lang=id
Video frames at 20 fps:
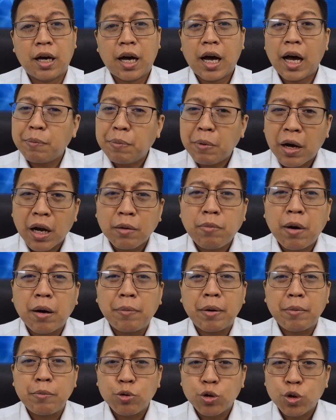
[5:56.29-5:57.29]
apakah
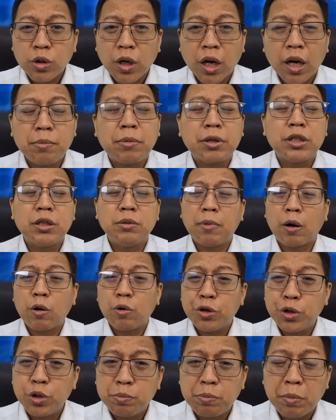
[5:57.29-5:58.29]
Bapak Ibu Saudara masih mau
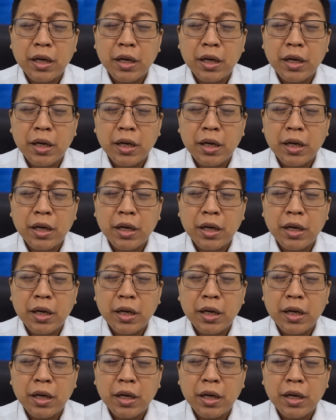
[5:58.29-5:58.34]
hidup